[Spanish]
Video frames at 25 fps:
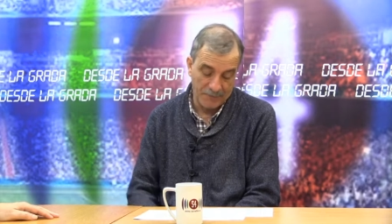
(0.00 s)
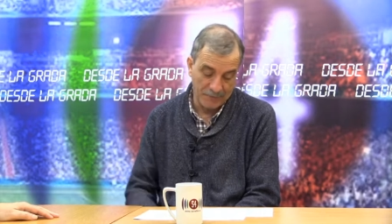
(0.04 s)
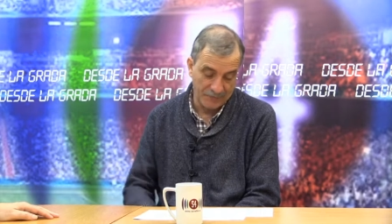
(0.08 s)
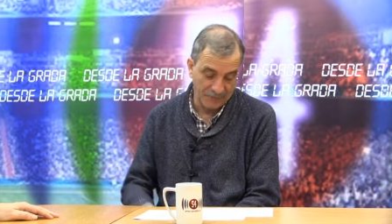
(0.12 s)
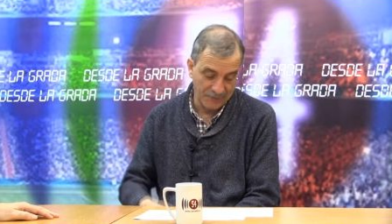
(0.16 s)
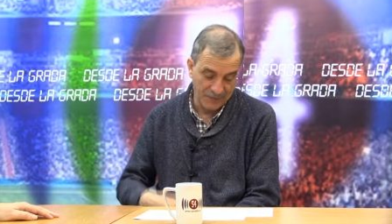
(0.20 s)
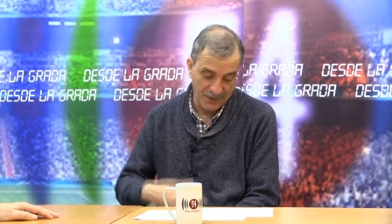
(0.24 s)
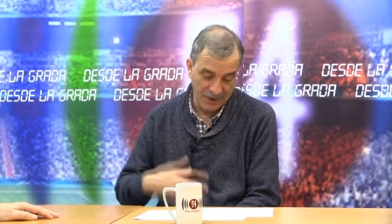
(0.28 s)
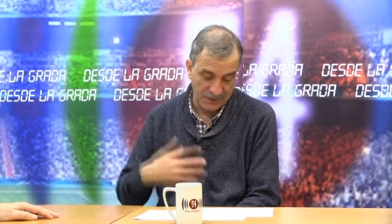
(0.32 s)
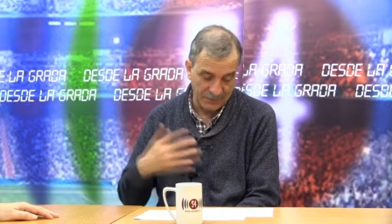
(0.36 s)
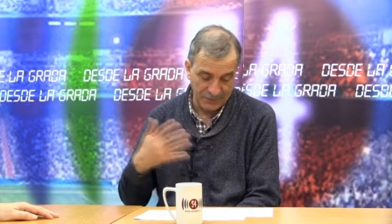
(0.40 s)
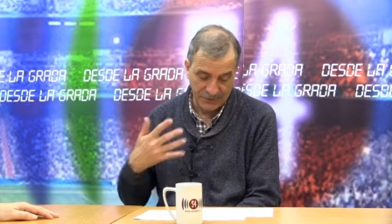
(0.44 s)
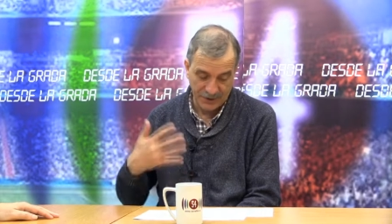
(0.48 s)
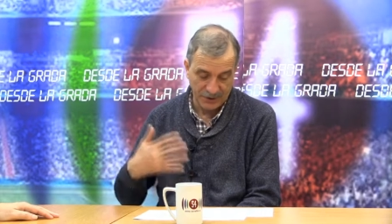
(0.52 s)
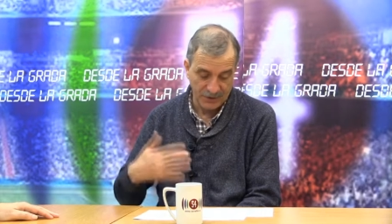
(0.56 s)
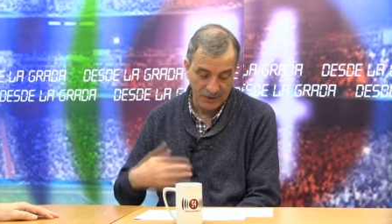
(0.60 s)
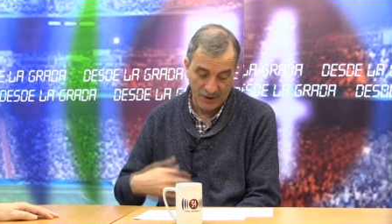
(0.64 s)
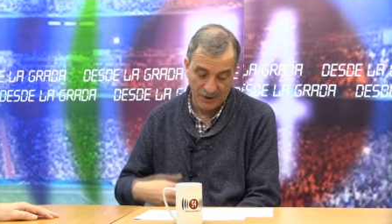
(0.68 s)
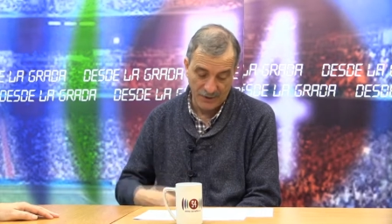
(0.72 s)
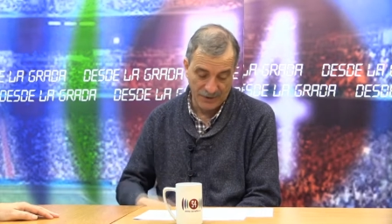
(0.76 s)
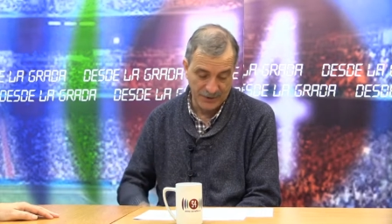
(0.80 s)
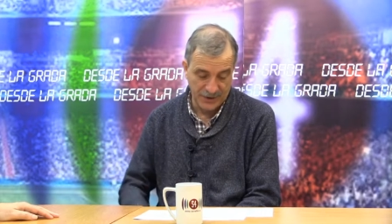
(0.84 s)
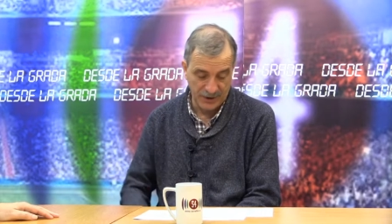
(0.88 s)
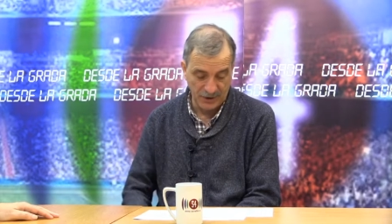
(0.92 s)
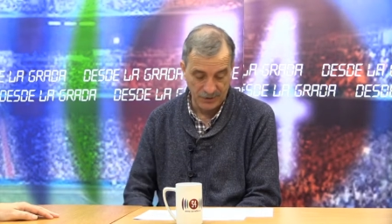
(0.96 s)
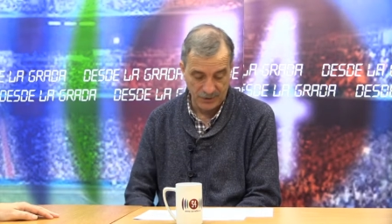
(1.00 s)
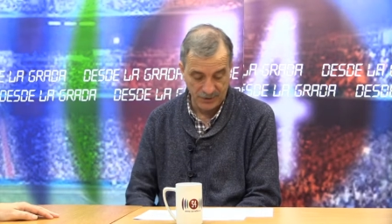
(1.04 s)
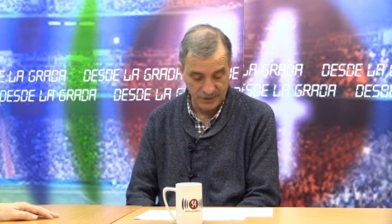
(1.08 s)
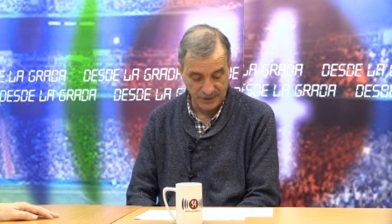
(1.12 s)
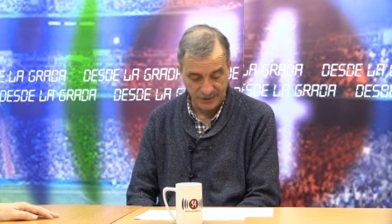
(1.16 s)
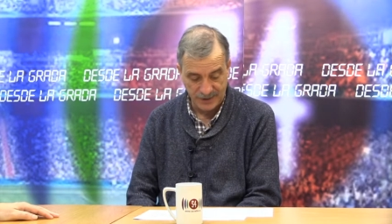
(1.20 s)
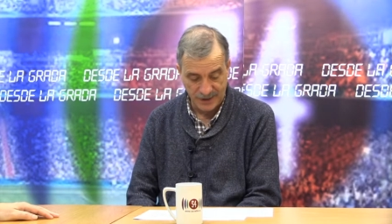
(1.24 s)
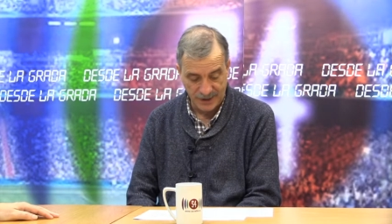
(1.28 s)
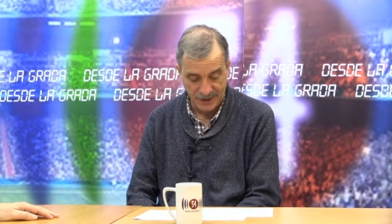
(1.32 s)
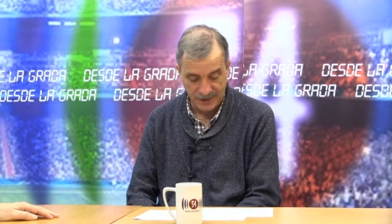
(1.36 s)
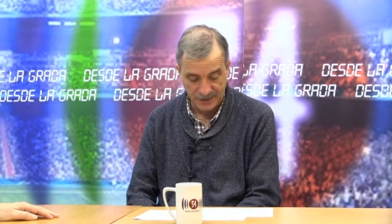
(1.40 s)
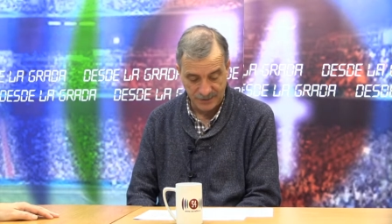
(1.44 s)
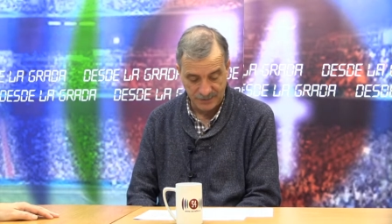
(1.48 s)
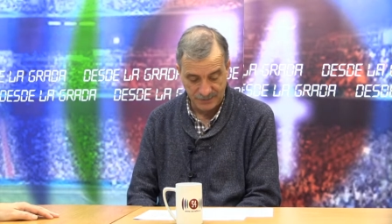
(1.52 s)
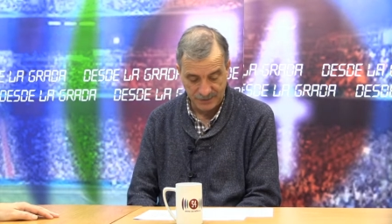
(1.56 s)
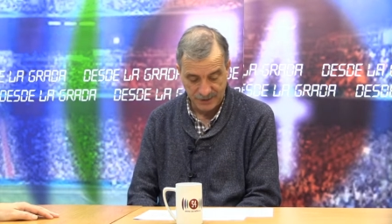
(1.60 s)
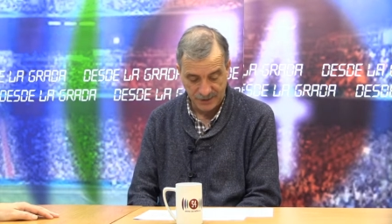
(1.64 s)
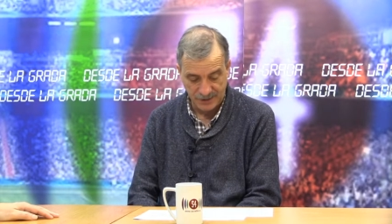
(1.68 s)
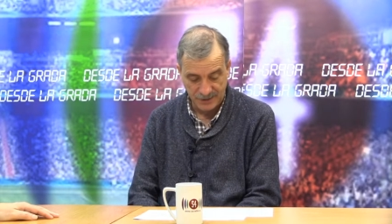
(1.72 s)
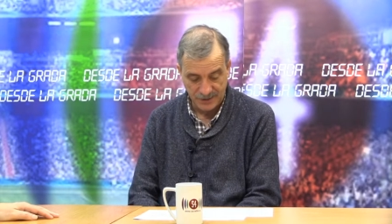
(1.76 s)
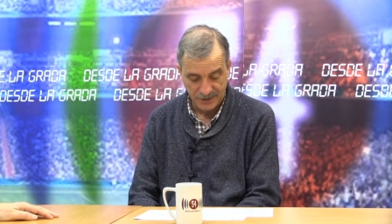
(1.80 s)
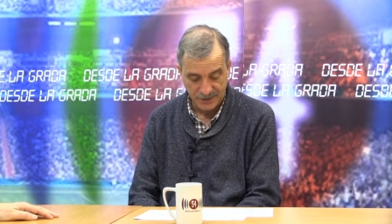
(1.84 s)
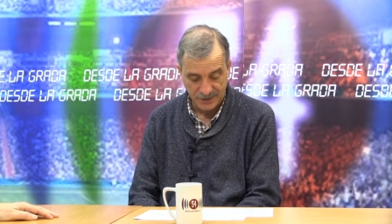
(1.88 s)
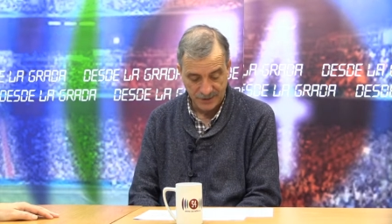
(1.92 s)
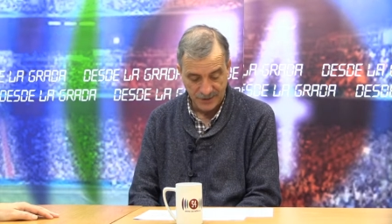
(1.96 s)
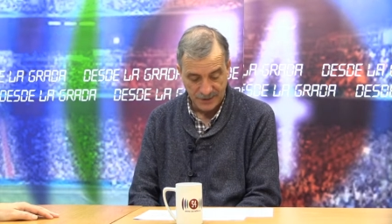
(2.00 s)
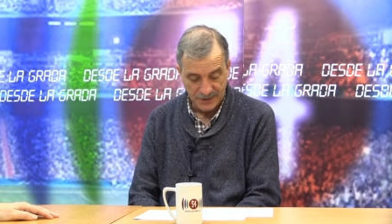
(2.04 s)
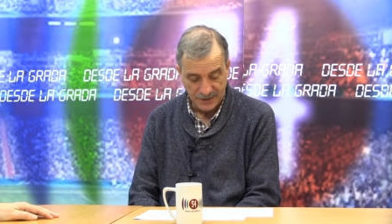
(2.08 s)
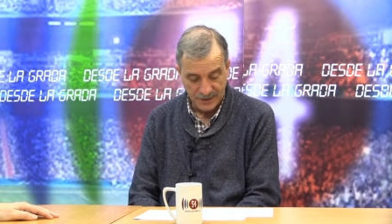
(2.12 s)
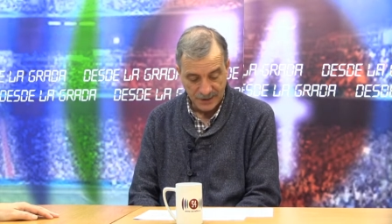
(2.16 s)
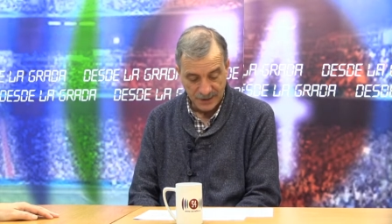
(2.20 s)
de ir a la promoción, nada más, no tiene más opción.